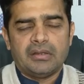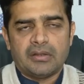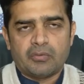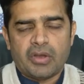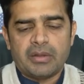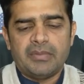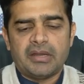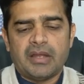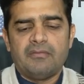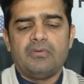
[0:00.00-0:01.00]

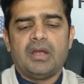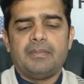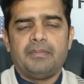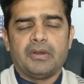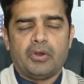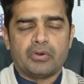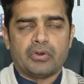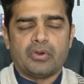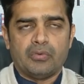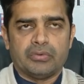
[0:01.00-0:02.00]
रिक्वायरमेंट है वो है ब्लॉक
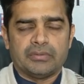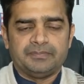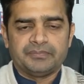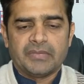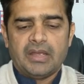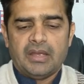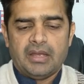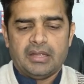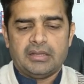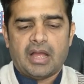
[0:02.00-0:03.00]
अकाउंट
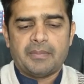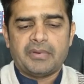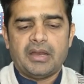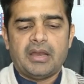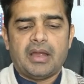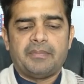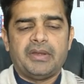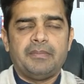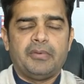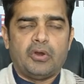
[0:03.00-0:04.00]
आपका
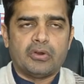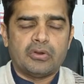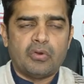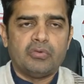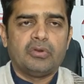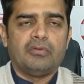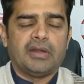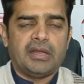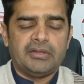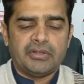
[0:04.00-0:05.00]
अपने ब्लॉक अकाउंट
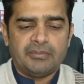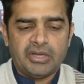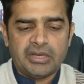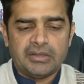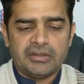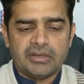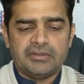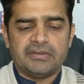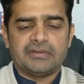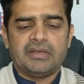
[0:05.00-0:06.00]
खुलवाना है जर्मनी के अंदर
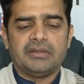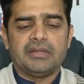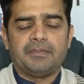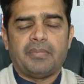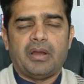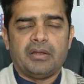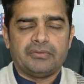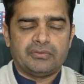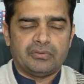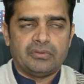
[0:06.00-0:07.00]
जिसके अंदर
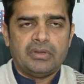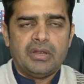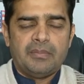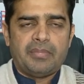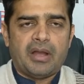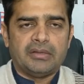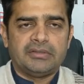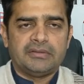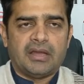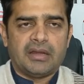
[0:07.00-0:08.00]
पाँच
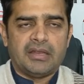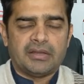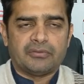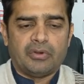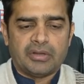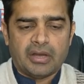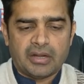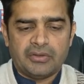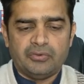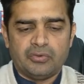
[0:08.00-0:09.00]
पाँच हज़ार एक सौ
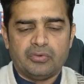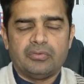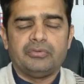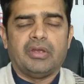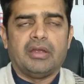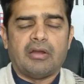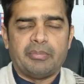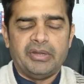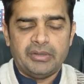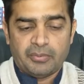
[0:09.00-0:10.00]
अठारह यूरो जो है
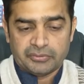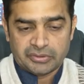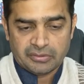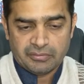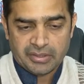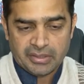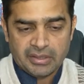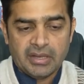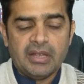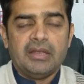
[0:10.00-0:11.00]
आपने डिपॉजिट करवाने
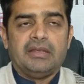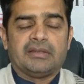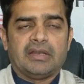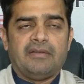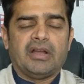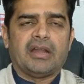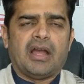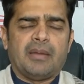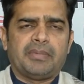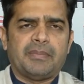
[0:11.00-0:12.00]
हैं इसके अलावा अगर
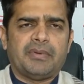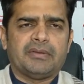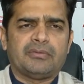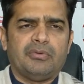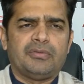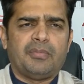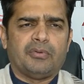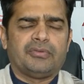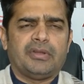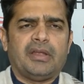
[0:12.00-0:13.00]
आपके पास कोई
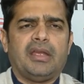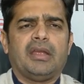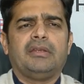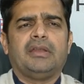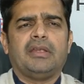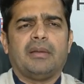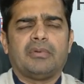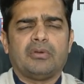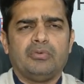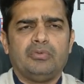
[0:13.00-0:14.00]
स्पॉन्सर है यानी
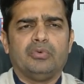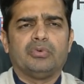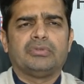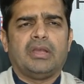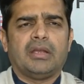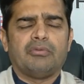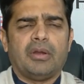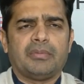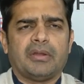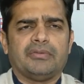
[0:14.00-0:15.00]
आपका कोई दोस्त है कोई
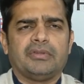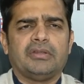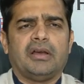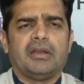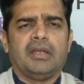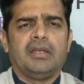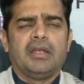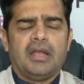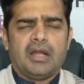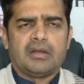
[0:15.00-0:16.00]
आपका रिश्तेदार है
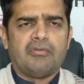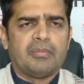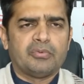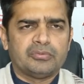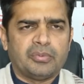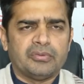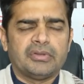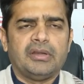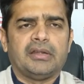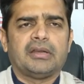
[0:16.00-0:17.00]
अगर वो आपको
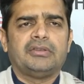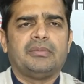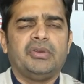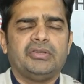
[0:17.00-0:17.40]
स्पॉन्सर लेटर जर्मनी